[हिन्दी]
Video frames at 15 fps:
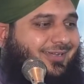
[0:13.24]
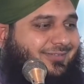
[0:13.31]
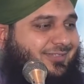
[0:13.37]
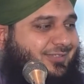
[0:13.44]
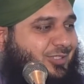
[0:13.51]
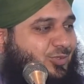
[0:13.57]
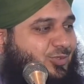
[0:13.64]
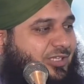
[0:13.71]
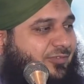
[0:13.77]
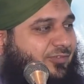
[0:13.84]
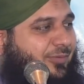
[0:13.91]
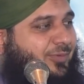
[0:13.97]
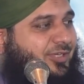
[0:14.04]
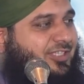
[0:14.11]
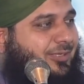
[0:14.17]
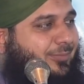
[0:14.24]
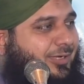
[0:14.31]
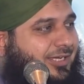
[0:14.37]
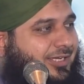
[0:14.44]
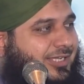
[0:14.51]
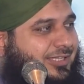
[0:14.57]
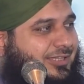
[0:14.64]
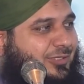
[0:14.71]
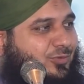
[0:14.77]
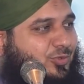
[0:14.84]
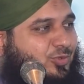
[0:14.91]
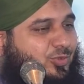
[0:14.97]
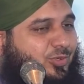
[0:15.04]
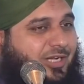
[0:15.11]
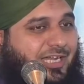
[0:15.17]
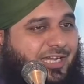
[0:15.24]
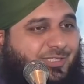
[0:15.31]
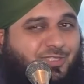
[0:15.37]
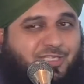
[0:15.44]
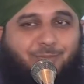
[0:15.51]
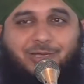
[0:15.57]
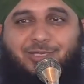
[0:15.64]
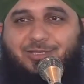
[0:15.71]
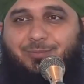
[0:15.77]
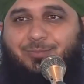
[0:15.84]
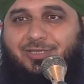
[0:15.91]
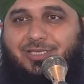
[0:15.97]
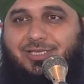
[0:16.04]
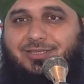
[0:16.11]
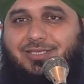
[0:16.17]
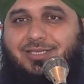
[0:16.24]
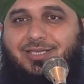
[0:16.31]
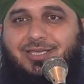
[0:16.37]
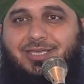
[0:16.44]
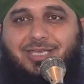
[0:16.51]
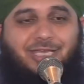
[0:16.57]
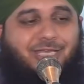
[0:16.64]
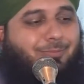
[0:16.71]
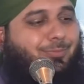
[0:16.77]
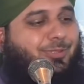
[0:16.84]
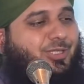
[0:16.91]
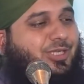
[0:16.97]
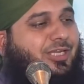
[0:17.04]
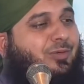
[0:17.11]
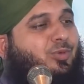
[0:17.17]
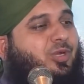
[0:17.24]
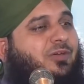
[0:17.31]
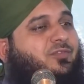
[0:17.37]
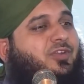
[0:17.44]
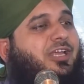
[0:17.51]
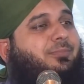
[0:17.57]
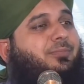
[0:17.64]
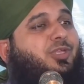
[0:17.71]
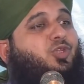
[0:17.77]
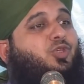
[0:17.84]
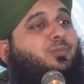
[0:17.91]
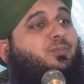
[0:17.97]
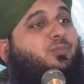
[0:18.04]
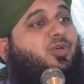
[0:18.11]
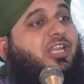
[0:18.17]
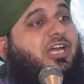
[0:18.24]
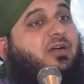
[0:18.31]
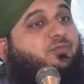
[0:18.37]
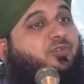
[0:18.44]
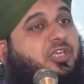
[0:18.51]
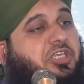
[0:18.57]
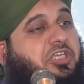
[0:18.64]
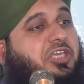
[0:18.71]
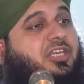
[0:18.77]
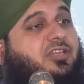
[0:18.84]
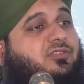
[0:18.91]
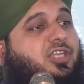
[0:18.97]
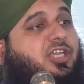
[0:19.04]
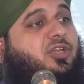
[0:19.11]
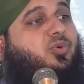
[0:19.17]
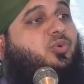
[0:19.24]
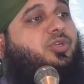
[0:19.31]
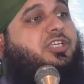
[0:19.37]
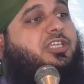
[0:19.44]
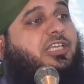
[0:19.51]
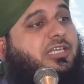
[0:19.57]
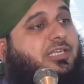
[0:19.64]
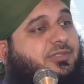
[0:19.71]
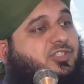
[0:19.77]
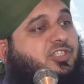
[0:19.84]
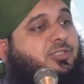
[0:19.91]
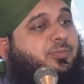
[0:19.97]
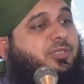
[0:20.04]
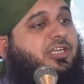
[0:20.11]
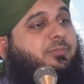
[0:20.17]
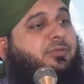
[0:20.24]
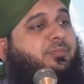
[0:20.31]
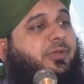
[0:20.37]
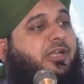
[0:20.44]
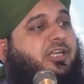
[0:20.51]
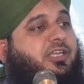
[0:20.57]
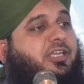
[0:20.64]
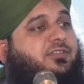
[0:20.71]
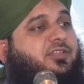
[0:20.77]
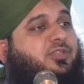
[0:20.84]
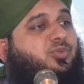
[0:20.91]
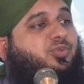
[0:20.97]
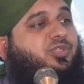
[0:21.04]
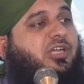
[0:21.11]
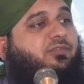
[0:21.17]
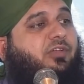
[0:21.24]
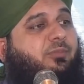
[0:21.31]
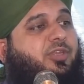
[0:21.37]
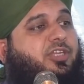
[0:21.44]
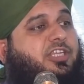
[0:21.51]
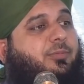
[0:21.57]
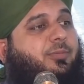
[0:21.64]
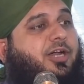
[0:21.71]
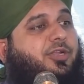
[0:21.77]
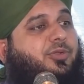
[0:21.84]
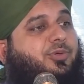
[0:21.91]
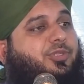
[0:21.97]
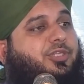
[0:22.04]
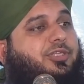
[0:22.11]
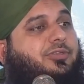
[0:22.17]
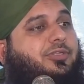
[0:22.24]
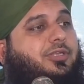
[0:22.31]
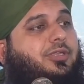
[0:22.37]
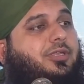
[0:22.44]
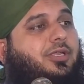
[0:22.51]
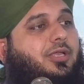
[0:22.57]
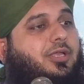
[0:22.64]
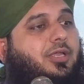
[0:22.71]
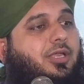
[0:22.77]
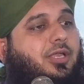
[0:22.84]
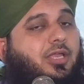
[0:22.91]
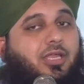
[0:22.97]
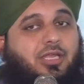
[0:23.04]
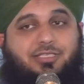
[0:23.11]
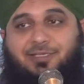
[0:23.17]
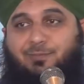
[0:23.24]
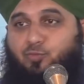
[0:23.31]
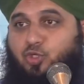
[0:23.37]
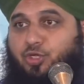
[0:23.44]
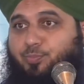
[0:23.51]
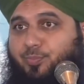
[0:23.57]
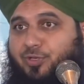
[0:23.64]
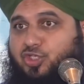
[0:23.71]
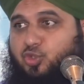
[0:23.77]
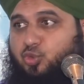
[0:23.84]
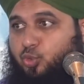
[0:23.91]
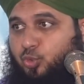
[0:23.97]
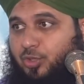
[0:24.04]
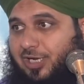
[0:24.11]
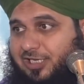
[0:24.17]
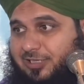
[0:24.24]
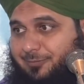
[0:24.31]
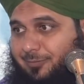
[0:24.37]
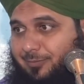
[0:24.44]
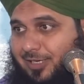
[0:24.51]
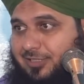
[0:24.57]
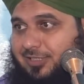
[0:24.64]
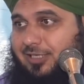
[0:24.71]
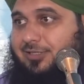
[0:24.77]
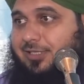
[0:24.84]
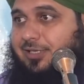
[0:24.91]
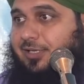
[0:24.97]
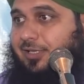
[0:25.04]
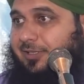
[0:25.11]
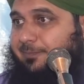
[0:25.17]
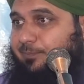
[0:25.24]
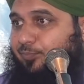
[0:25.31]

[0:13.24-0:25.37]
हज़रत हुजाफा बिन यमान कहते हैं हजूर राज की बातें बताते मदीना मुनवरा में जो मुनाफिकीन थे उनकी लिस्ट भी नबी पाक ने हज़रत हुजाफा बिन यमान को दी थी जब कोई मशकूक आदमी मर जाता ना